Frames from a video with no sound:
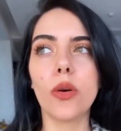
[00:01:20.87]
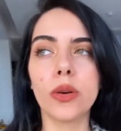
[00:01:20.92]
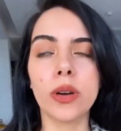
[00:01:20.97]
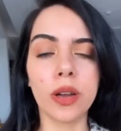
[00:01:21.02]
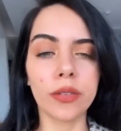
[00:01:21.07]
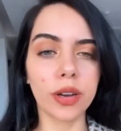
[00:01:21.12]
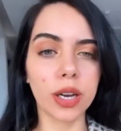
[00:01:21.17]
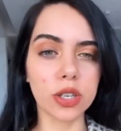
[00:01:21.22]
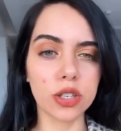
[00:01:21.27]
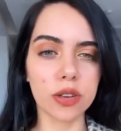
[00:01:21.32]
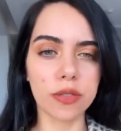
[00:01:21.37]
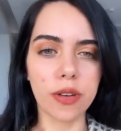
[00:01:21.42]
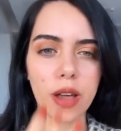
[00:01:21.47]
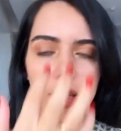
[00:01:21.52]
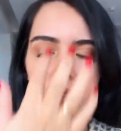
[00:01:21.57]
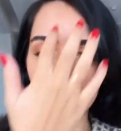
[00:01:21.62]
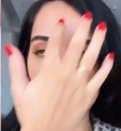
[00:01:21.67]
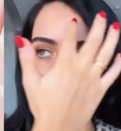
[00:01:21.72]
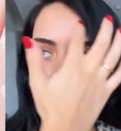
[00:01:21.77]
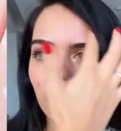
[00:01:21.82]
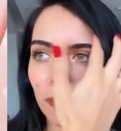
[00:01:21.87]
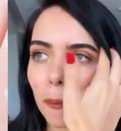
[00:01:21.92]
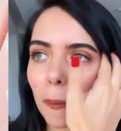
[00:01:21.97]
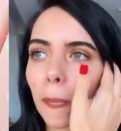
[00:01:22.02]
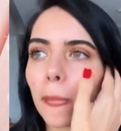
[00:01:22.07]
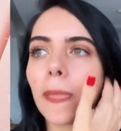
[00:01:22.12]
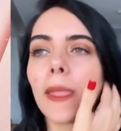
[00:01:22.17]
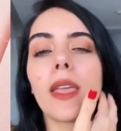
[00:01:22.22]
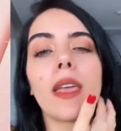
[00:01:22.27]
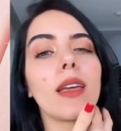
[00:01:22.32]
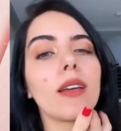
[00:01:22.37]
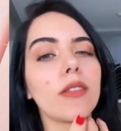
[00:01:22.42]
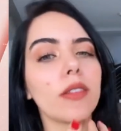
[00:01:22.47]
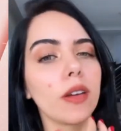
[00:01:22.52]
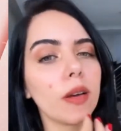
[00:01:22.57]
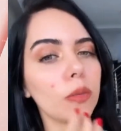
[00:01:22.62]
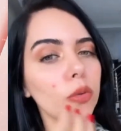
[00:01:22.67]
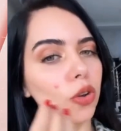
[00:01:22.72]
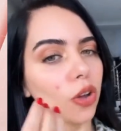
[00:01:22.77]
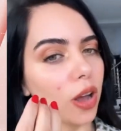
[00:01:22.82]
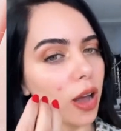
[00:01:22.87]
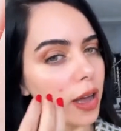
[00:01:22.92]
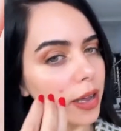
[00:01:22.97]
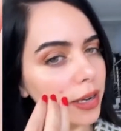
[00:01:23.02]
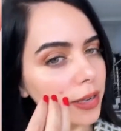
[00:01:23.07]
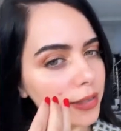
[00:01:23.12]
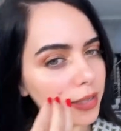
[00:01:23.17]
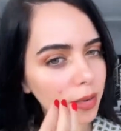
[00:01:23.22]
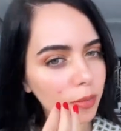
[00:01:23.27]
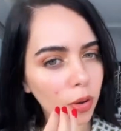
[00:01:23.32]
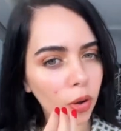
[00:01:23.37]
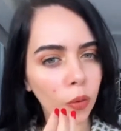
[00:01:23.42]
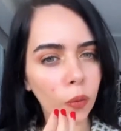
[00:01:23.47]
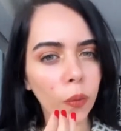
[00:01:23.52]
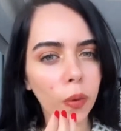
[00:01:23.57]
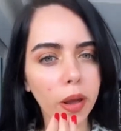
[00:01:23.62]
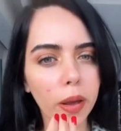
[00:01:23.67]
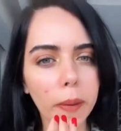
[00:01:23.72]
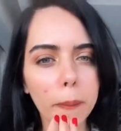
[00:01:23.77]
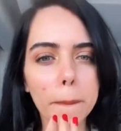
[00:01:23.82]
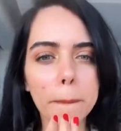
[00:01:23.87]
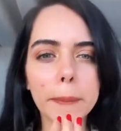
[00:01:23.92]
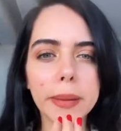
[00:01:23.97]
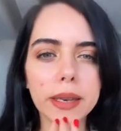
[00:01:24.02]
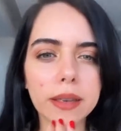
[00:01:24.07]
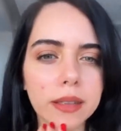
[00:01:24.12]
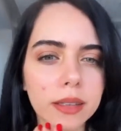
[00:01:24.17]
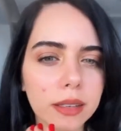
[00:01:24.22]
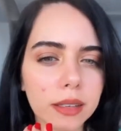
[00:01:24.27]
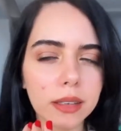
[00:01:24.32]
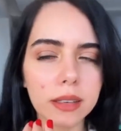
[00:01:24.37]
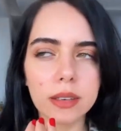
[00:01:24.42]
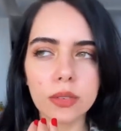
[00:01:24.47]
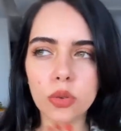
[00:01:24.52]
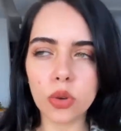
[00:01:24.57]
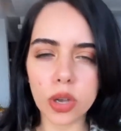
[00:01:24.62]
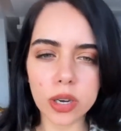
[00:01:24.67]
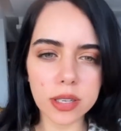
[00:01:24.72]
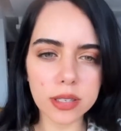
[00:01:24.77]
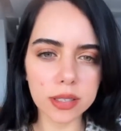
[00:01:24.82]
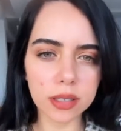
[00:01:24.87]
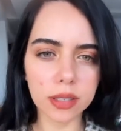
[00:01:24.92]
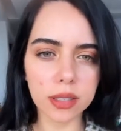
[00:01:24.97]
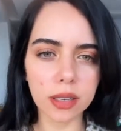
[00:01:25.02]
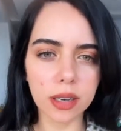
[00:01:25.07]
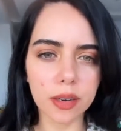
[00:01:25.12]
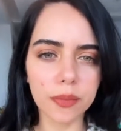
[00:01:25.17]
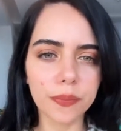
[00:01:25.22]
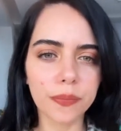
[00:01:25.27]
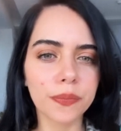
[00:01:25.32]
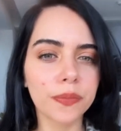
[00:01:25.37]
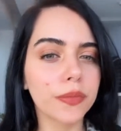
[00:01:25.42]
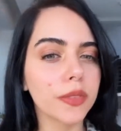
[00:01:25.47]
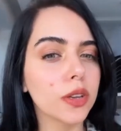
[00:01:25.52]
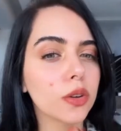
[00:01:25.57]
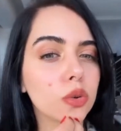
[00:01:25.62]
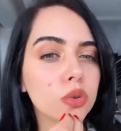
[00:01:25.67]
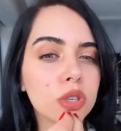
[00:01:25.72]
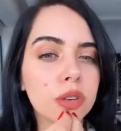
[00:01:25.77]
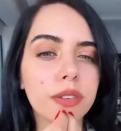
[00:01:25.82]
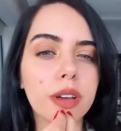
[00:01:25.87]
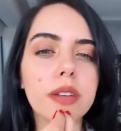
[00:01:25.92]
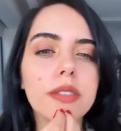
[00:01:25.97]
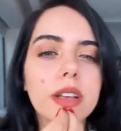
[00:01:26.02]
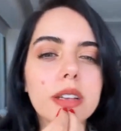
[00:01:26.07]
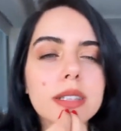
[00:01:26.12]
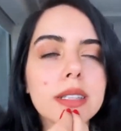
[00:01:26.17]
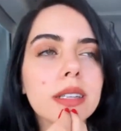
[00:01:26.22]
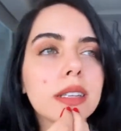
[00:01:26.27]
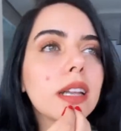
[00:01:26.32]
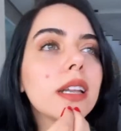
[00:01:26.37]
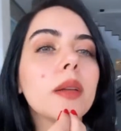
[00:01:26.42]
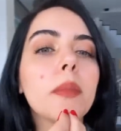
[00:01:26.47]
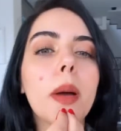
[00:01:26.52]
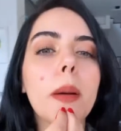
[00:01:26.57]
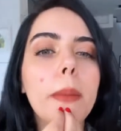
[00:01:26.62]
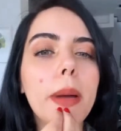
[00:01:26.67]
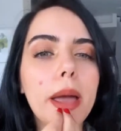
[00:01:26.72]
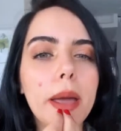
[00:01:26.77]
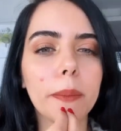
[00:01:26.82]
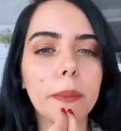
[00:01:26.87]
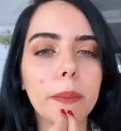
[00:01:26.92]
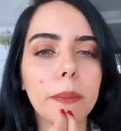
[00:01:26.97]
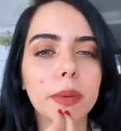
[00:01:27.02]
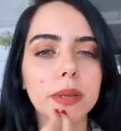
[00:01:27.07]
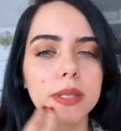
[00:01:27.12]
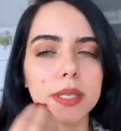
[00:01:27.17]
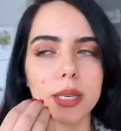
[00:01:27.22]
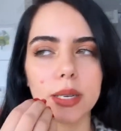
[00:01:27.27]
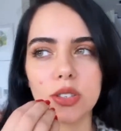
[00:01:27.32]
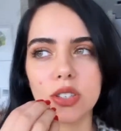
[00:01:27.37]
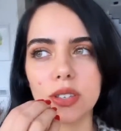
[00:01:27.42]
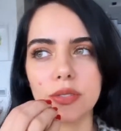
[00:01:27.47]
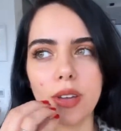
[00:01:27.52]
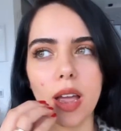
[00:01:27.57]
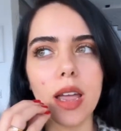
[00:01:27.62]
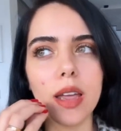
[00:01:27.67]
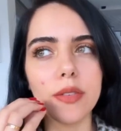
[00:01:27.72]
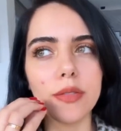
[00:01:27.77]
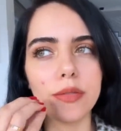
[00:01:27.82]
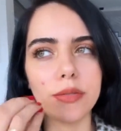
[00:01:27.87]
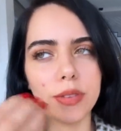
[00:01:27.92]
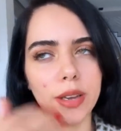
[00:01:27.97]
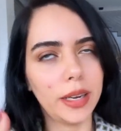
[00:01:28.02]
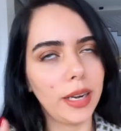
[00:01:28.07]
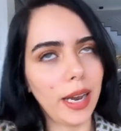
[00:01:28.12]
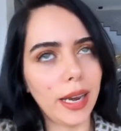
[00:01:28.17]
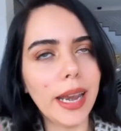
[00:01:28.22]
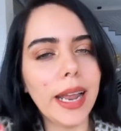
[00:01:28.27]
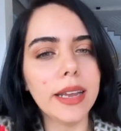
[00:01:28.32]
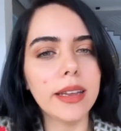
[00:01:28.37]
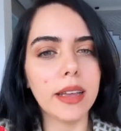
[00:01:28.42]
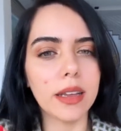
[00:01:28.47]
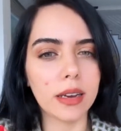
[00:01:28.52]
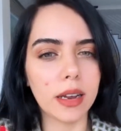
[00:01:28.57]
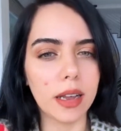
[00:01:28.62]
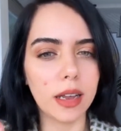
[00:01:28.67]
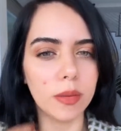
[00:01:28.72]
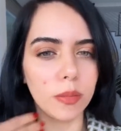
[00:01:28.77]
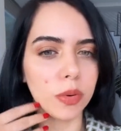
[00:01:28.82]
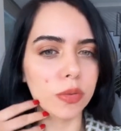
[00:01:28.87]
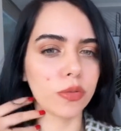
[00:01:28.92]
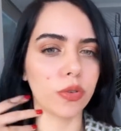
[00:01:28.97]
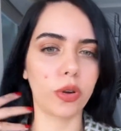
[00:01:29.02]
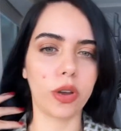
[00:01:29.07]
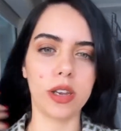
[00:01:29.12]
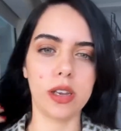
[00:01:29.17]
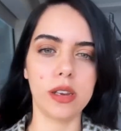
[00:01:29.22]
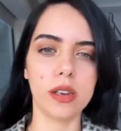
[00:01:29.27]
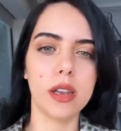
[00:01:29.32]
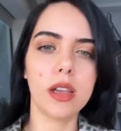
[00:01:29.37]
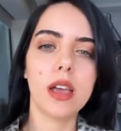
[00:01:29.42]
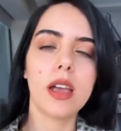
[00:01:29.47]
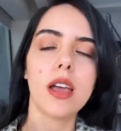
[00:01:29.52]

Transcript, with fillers: ونافخه شفايفي فمنخاري زي ما هو من وانا صغيره وشفايفي اصلا انا ما بحب منظر الشفايف يعني علي انا المنفوخين